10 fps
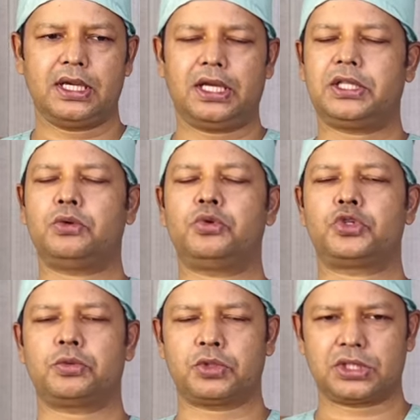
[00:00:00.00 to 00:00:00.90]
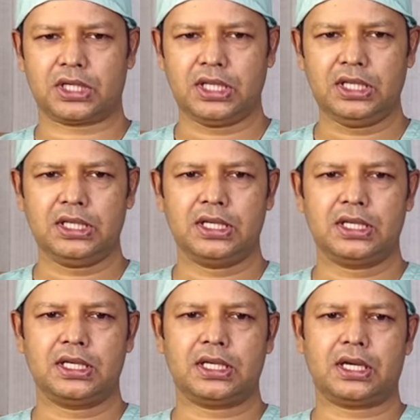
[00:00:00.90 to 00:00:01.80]
এতে কোনো সমস্যা নেই
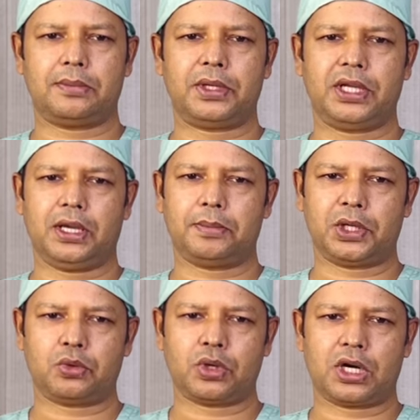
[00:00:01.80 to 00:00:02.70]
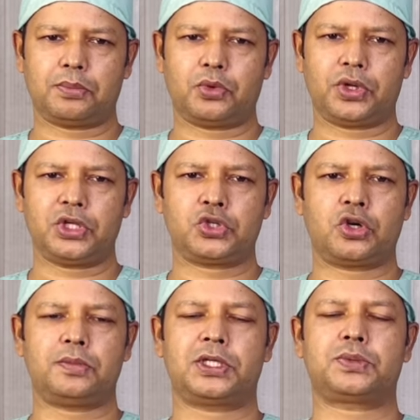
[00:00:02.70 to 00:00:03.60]
আপনি একবার করার পরে
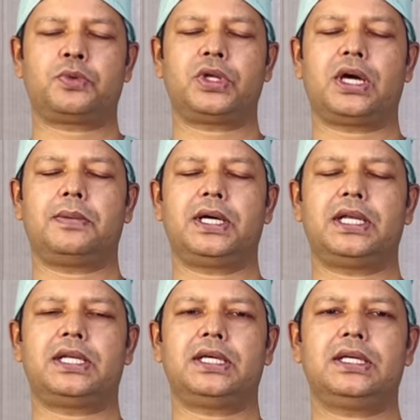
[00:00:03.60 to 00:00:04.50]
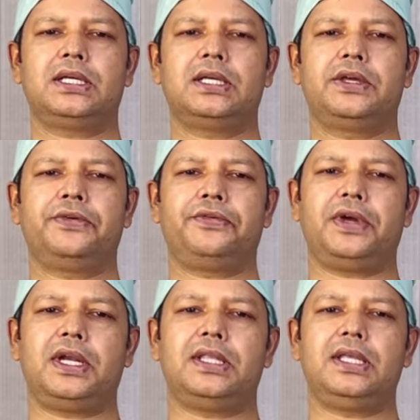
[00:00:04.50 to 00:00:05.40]
ছয় মাস পরে আবার এটা
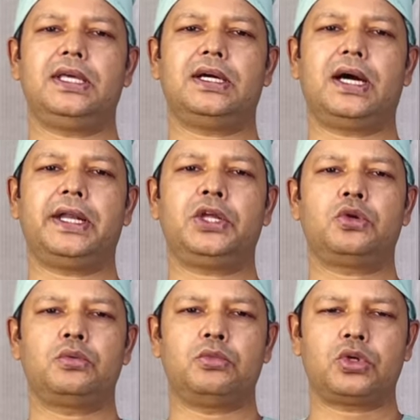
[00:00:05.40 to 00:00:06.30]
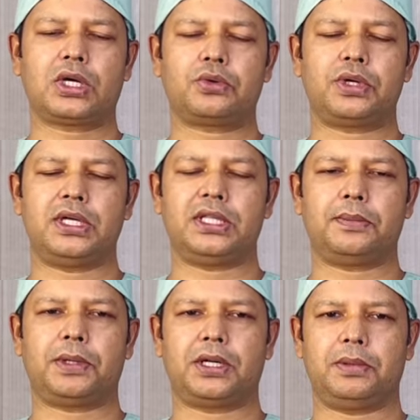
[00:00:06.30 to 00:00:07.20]
ফ্যাট দিয়ে আরেকটু মোটা করে নিতে
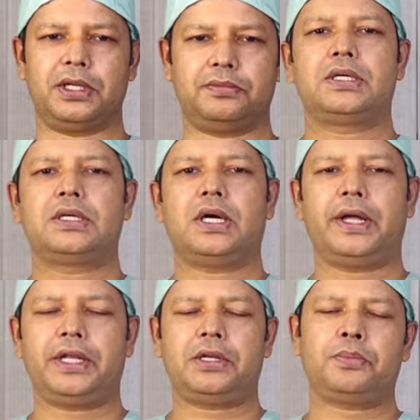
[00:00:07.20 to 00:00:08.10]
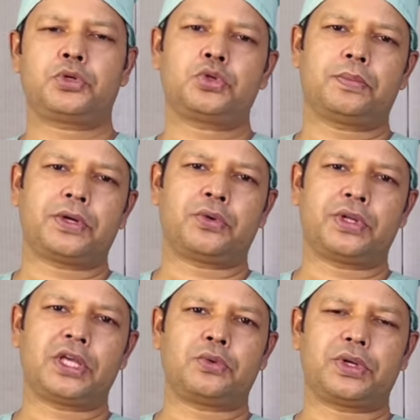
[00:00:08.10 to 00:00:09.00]
পারবেন আরেকটা প্রশ্ন আপনারা
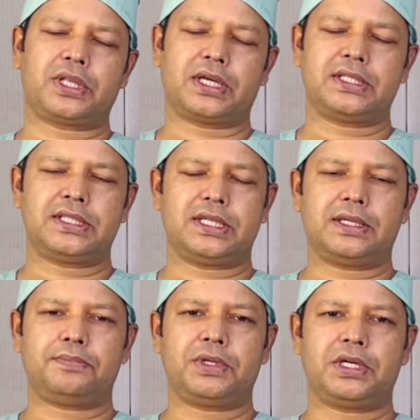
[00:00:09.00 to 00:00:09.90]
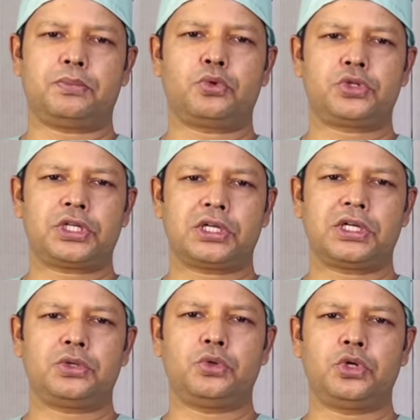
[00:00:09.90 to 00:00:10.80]
অনেকে করে থাকেন যে
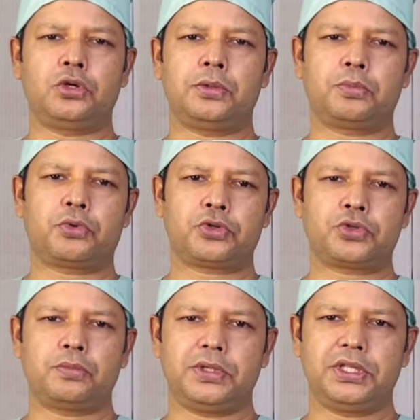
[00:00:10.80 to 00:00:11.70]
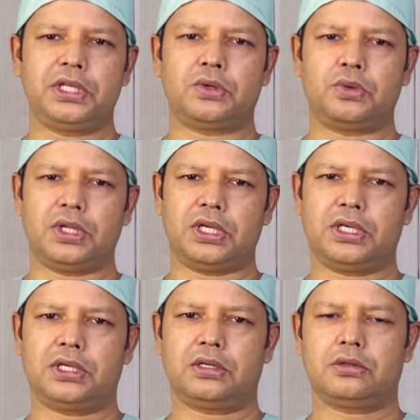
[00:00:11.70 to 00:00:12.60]
পুরুষাঙ্গের দৈর্ঘ্য এবং প্রস্থ বৃদ্ধি করলে
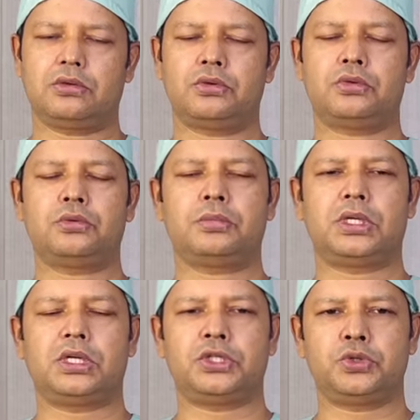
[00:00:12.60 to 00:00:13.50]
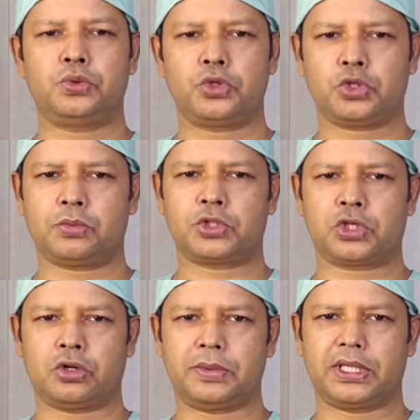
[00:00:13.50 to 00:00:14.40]
কোনো যৌন
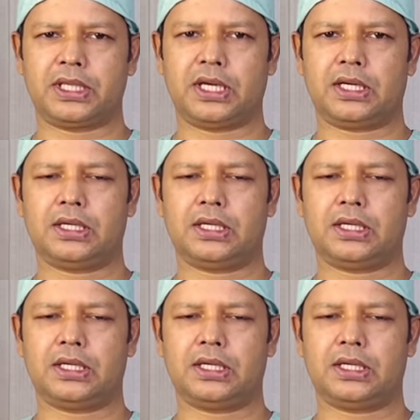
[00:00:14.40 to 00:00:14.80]
সমস্যা হবে কি না